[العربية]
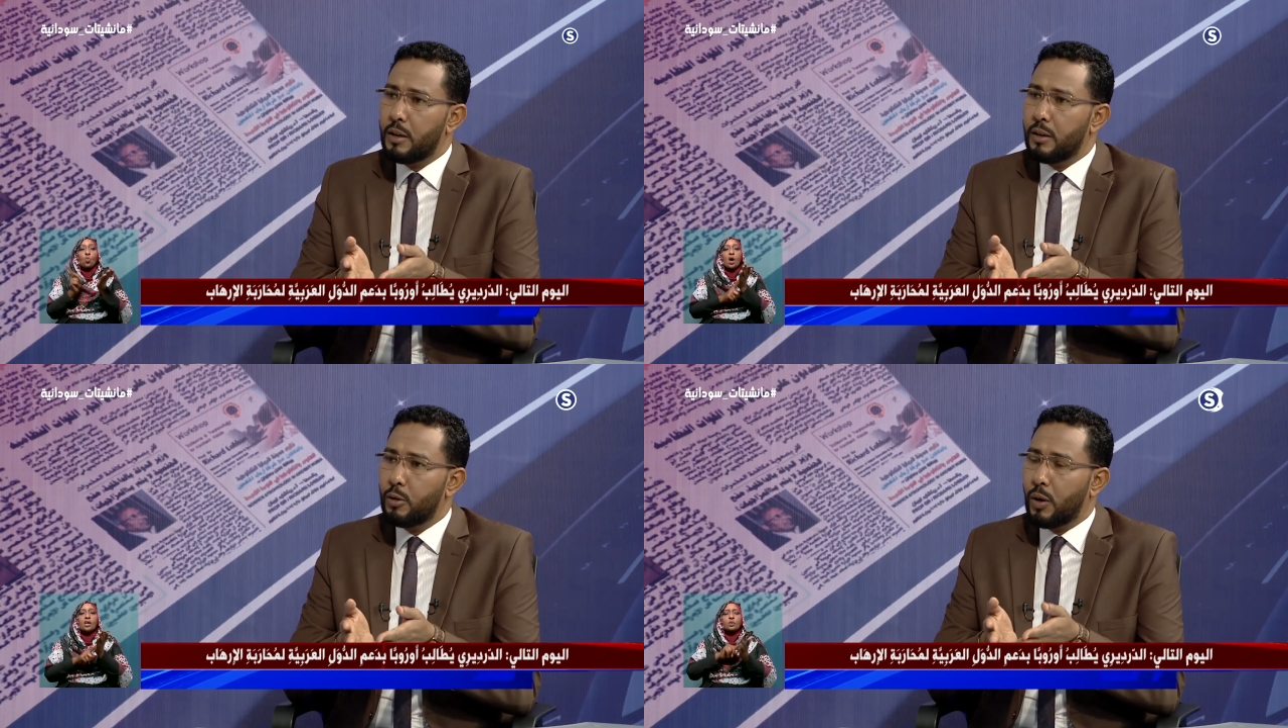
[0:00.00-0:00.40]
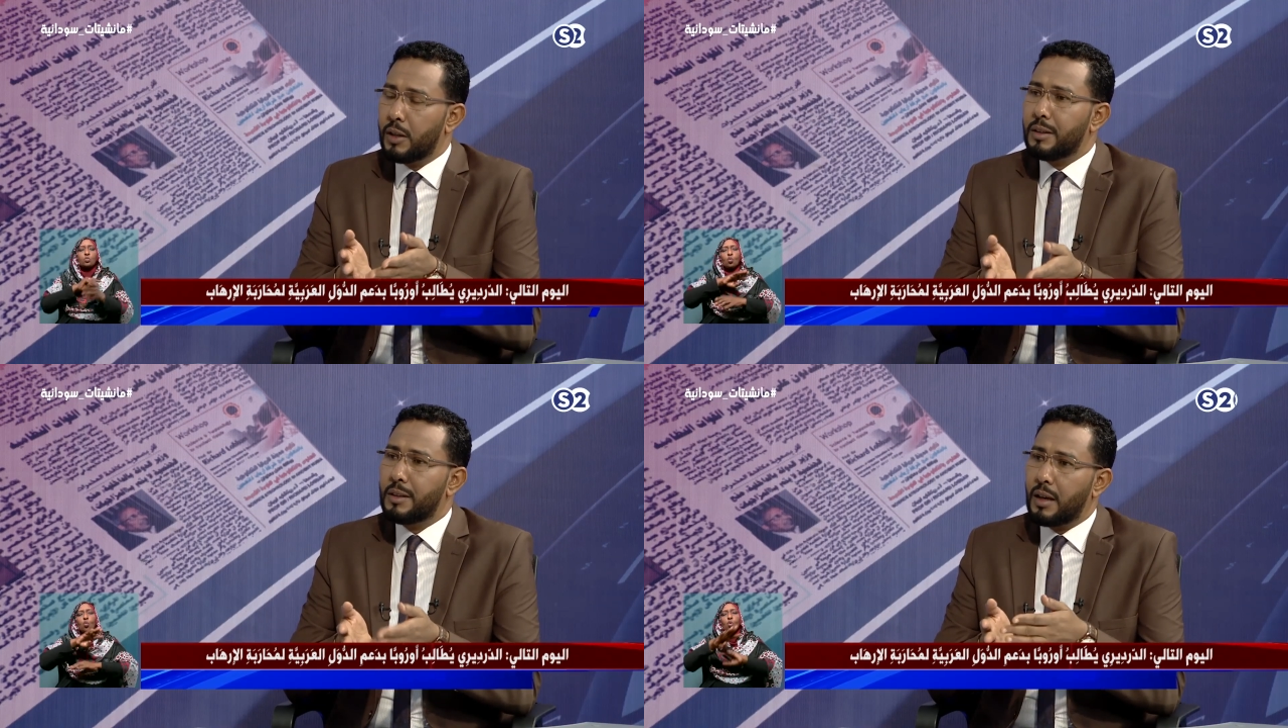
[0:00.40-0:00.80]

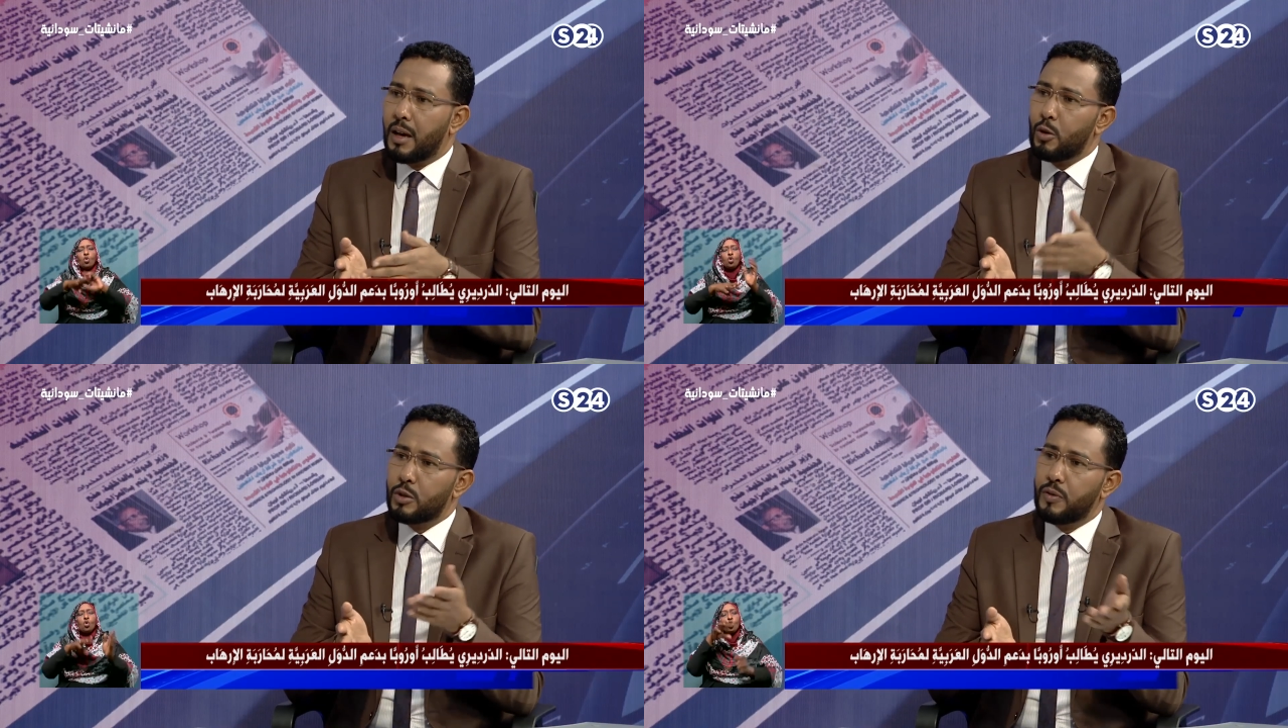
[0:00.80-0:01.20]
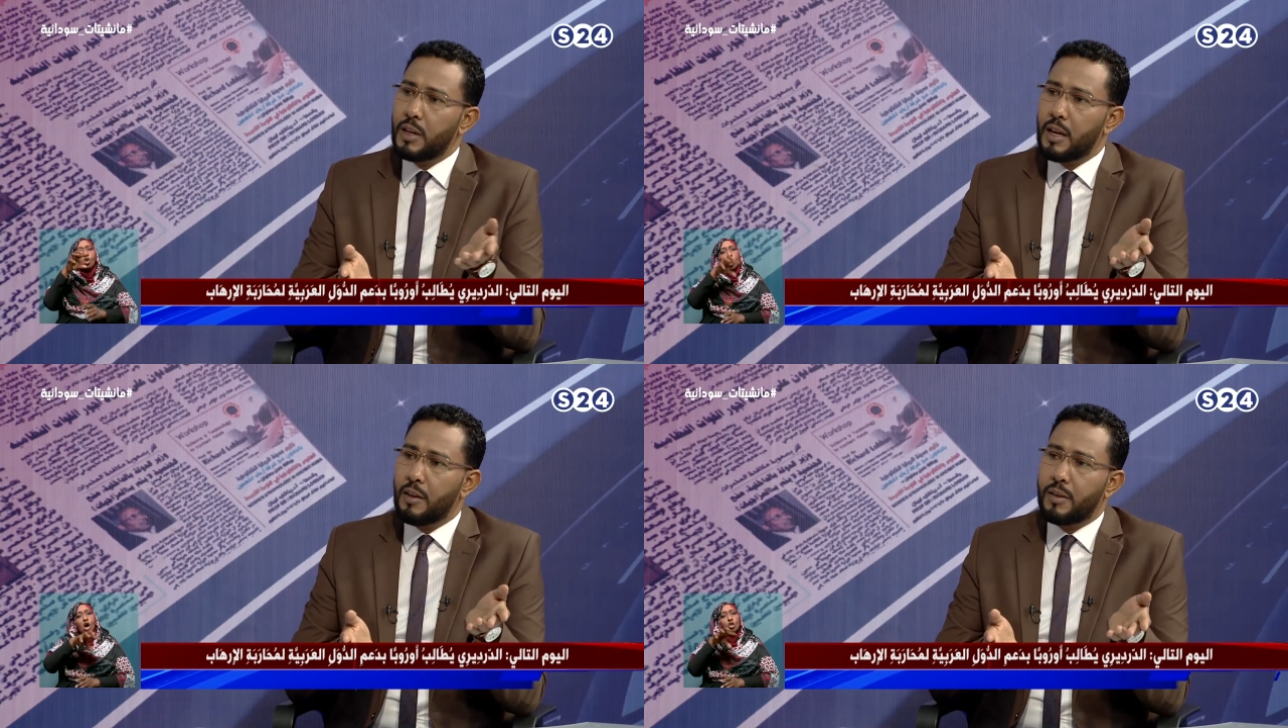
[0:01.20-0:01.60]
يؤدي التقاعس
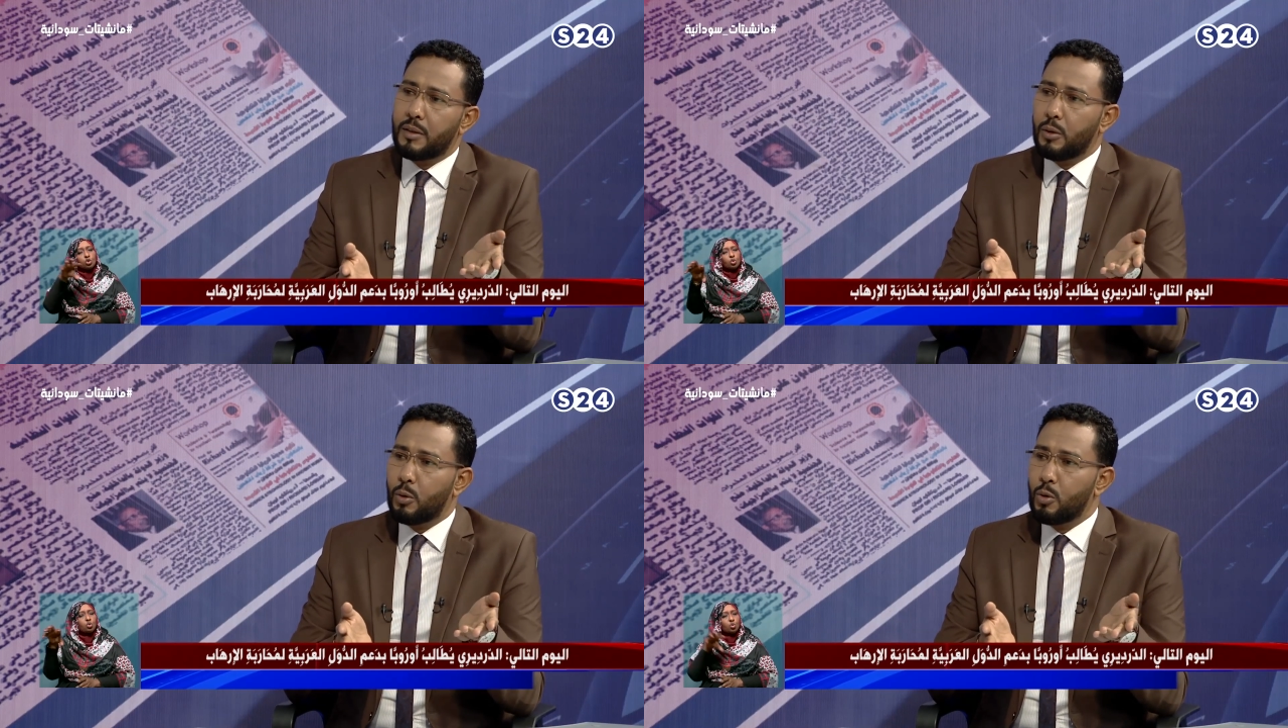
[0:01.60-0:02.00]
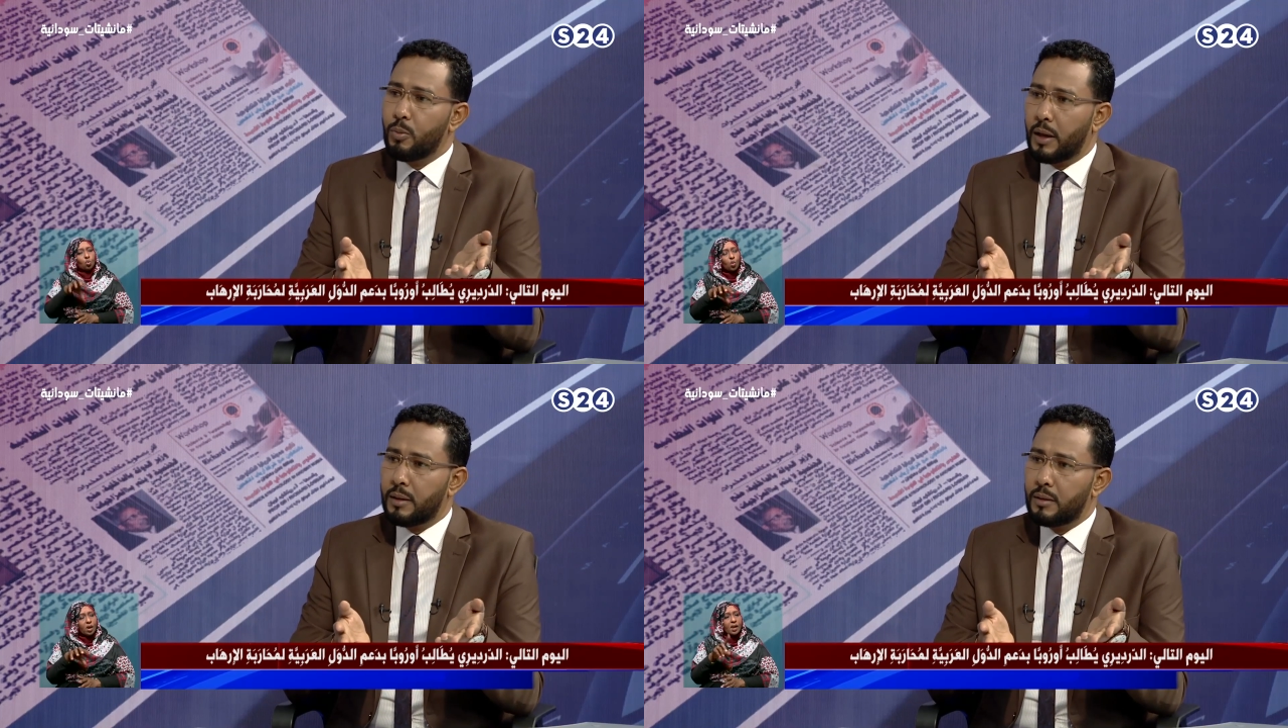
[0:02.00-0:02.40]
فيه إلى فرض عقوبات